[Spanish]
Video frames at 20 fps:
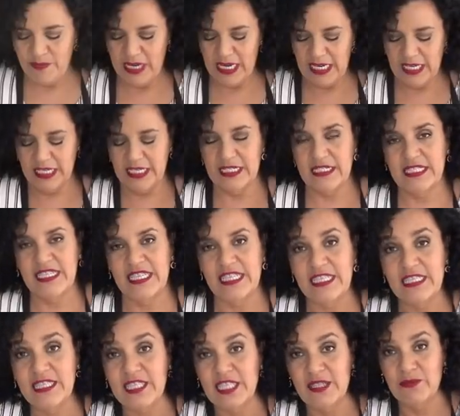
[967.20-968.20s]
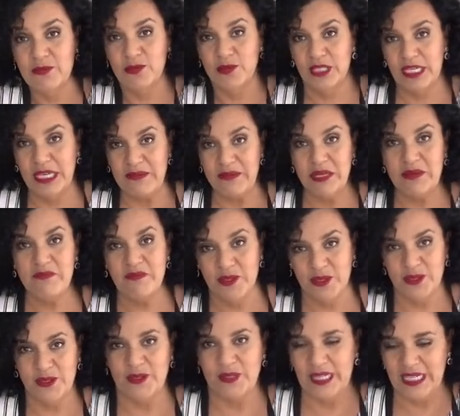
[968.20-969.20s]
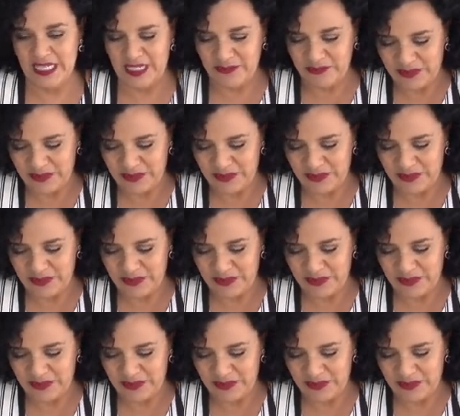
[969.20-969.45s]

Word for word: para que se distribuya bien por toda la